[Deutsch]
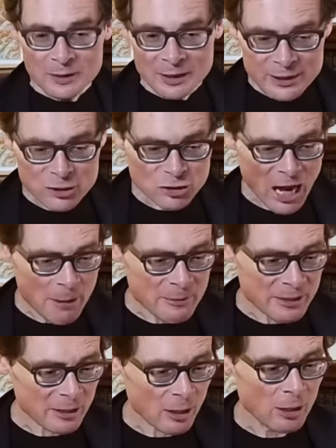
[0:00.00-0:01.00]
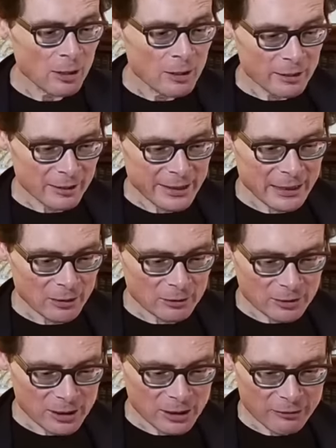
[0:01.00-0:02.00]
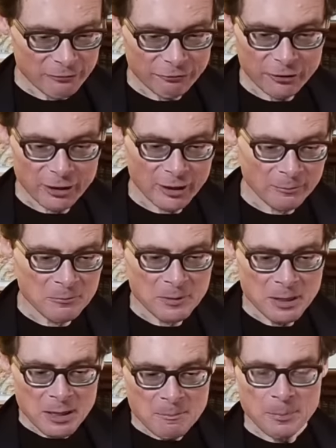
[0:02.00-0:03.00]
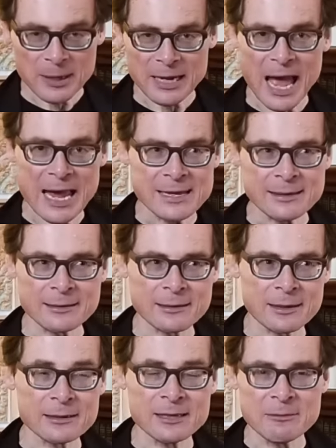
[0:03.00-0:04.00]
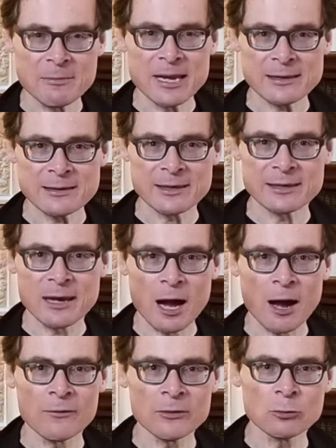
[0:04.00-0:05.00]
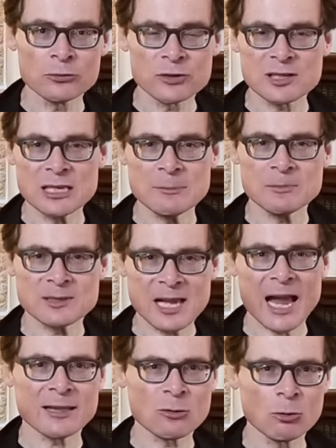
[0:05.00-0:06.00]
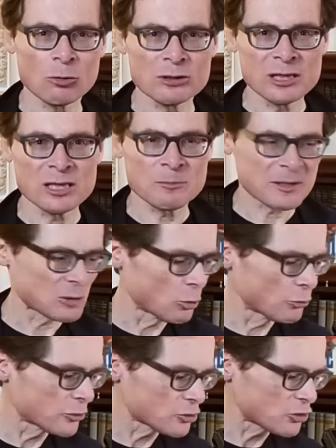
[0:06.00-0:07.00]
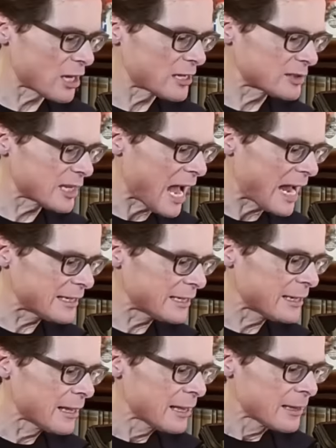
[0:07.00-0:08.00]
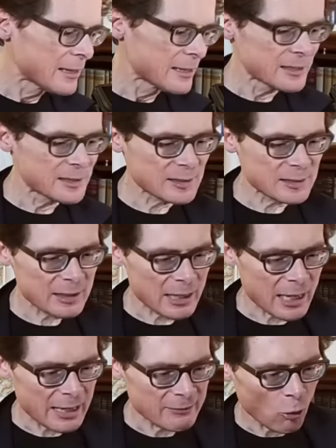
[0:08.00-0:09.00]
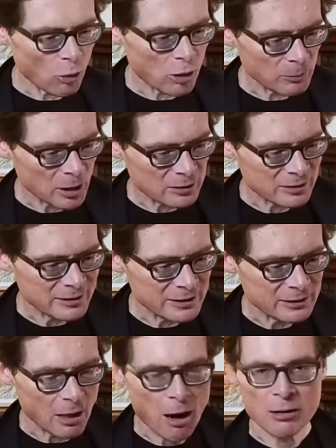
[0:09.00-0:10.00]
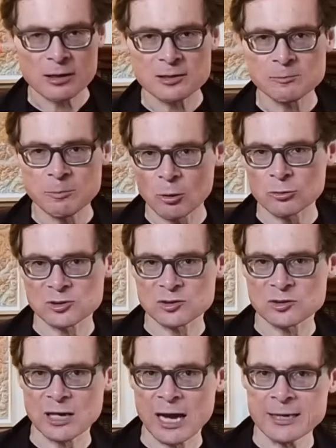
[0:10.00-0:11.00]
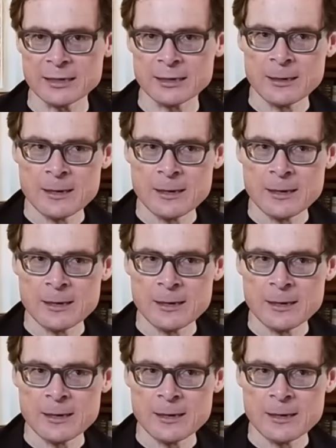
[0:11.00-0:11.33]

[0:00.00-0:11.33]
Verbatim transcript: ich schaue mir ja relativ ähm, breit die Medien an und es gibt Zeitungen, die ich besonders schätze. Eine ist ein Wochenblatt, die Tagespost, ein